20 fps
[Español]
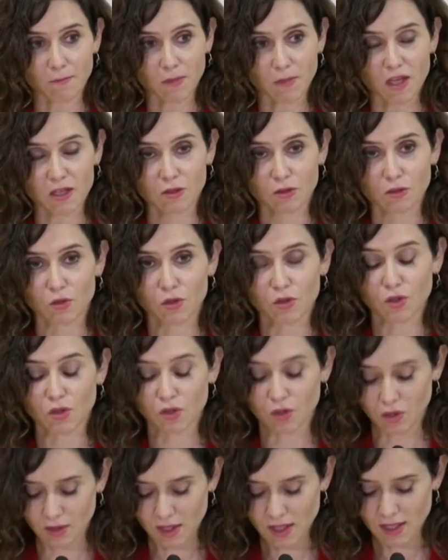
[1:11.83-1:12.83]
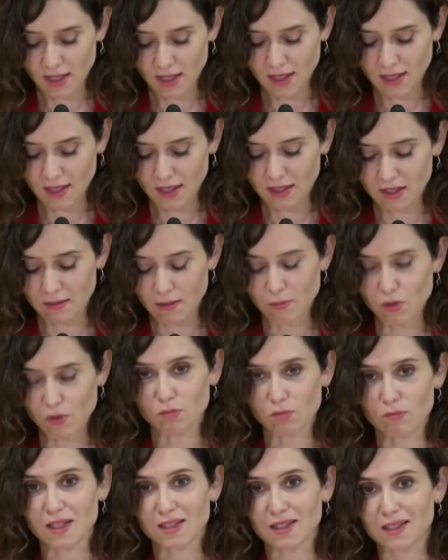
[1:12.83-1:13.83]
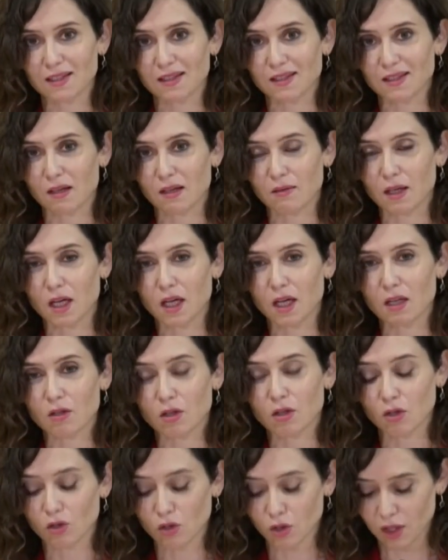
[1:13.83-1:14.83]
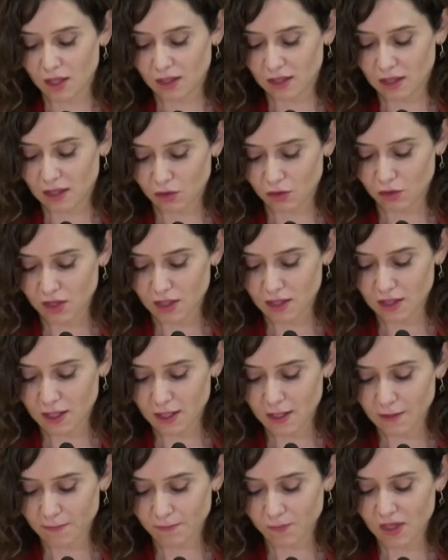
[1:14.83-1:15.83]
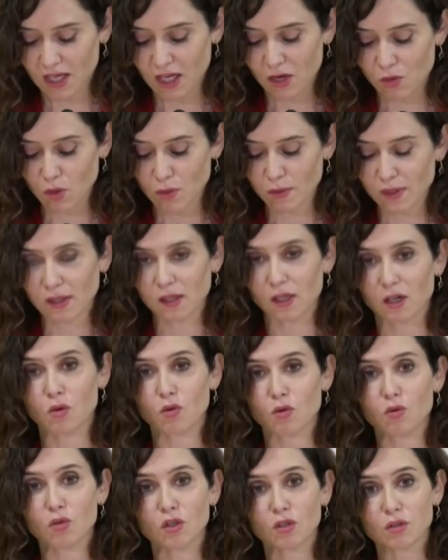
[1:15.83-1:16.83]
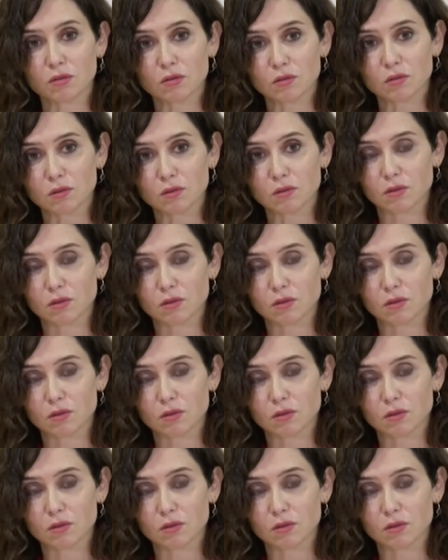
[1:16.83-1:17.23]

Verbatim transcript: Esto llevamos meses trabajándolo y tanto es así que el 9 de junio,